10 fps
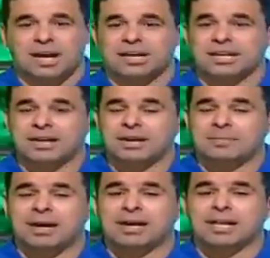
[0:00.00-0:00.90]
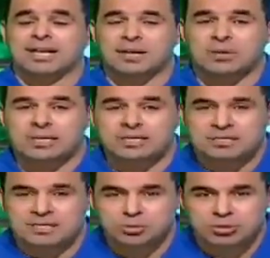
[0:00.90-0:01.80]
هنتكلم على
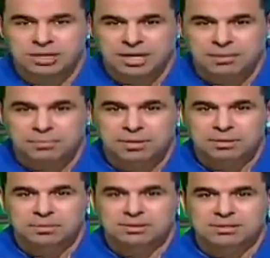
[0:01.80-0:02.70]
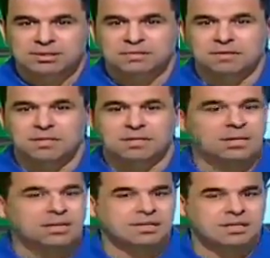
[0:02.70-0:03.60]
كواليس منتخب مصر في
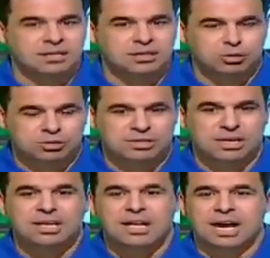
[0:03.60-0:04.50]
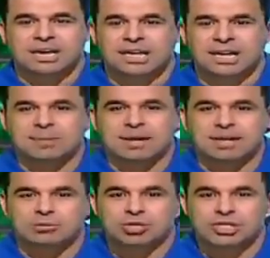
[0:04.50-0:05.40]
آه، روسيا هنتكلم
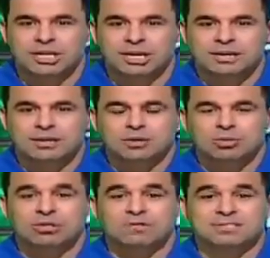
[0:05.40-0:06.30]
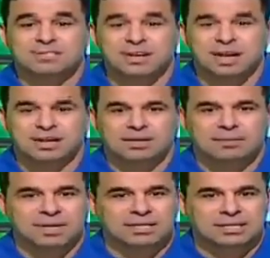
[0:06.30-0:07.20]
على المشكلة وتفاصيلها
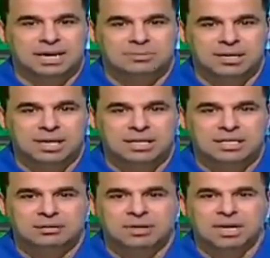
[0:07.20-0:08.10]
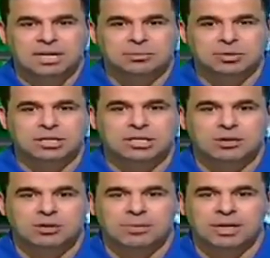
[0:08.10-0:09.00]
مجدي عبد الغني وهاني أبو ريدة
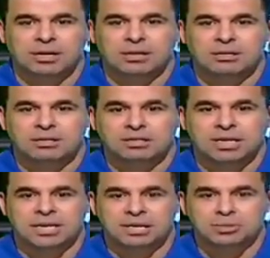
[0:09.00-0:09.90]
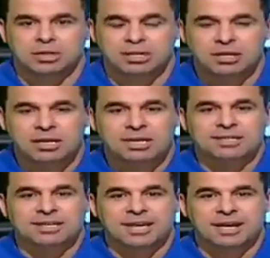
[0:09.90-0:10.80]
وما هي قرارات هاني أبو ريدة
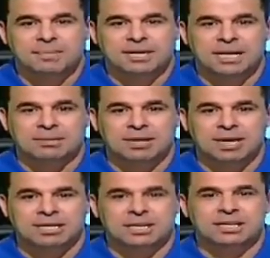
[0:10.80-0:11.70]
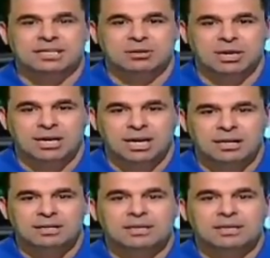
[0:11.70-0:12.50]
تجاه مجدي عبد الغني اللي توجه